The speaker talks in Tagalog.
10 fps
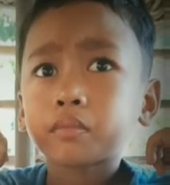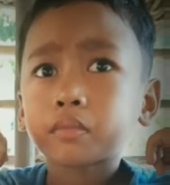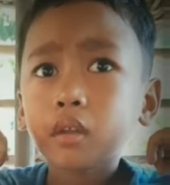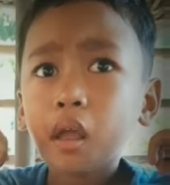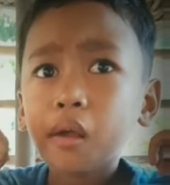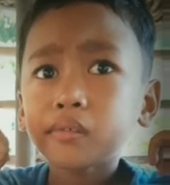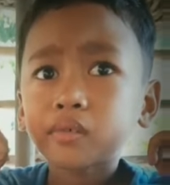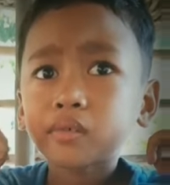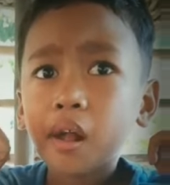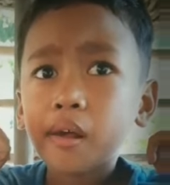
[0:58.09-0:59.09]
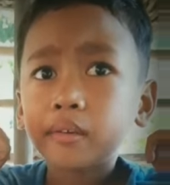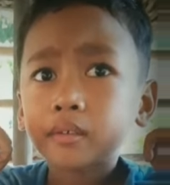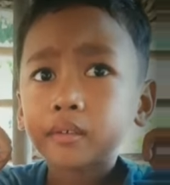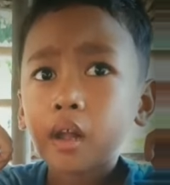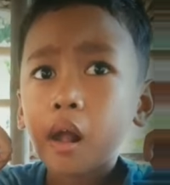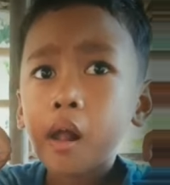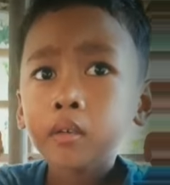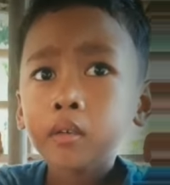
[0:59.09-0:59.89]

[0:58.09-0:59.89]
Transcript: sa ibang tao?